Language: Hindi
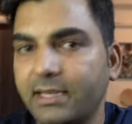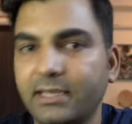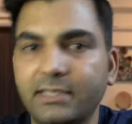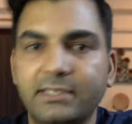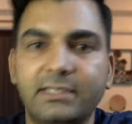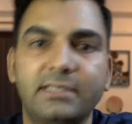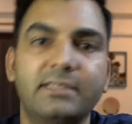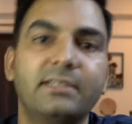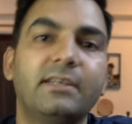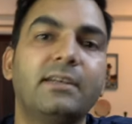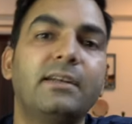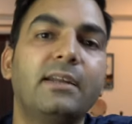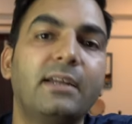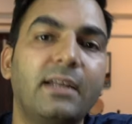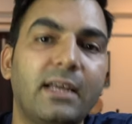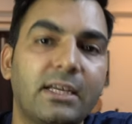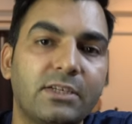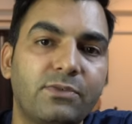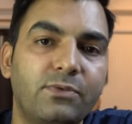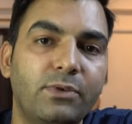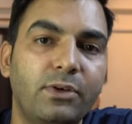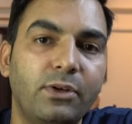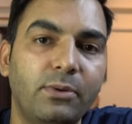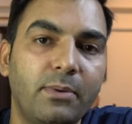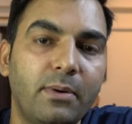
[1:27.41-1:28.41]
गजेंद्र ने लास्ट
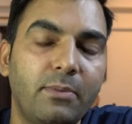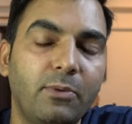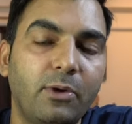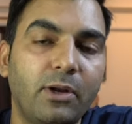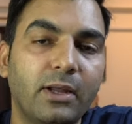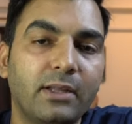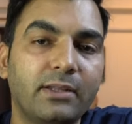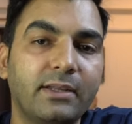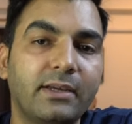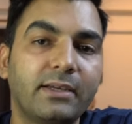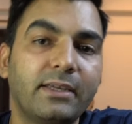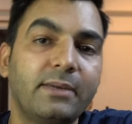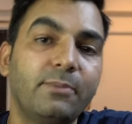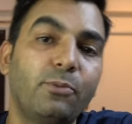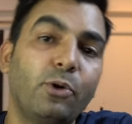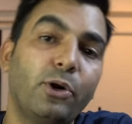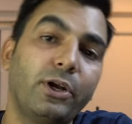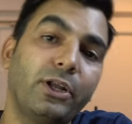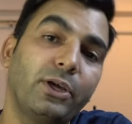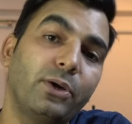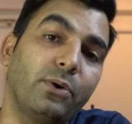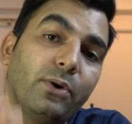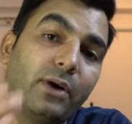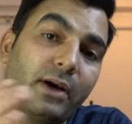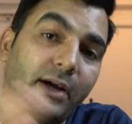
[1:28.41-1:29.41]
वीडियो में बोला था कि बॉडी
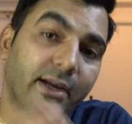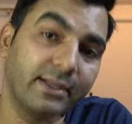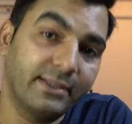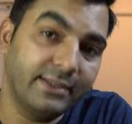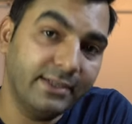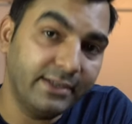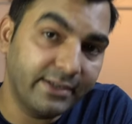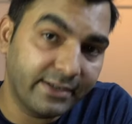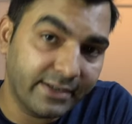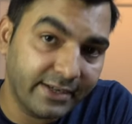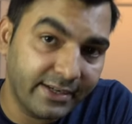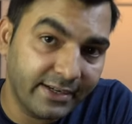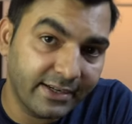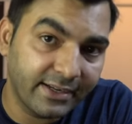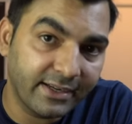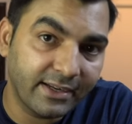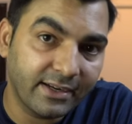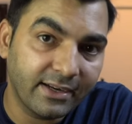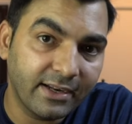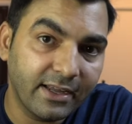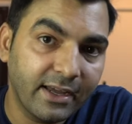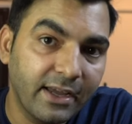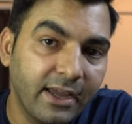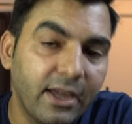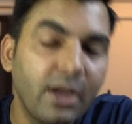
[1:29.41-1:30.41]
को हर दिन ट्रेन
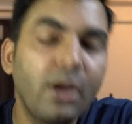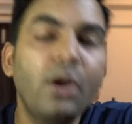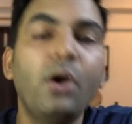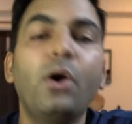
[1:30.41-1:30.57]
करना है